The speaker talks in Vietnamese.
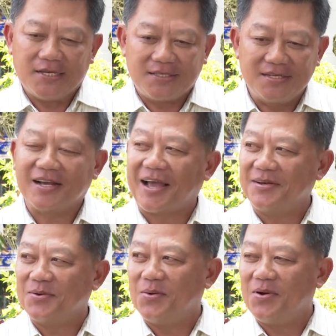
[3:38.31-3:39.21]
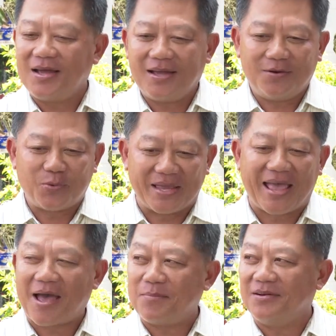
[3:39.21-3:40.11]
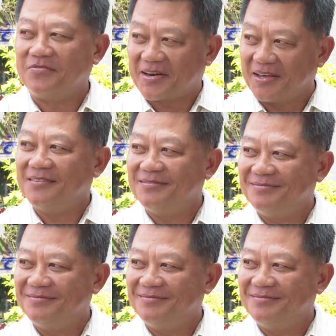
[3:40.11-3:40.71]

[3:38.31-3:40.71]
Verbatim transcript: sinh vật cảnh của huyện nhà mình phát triển.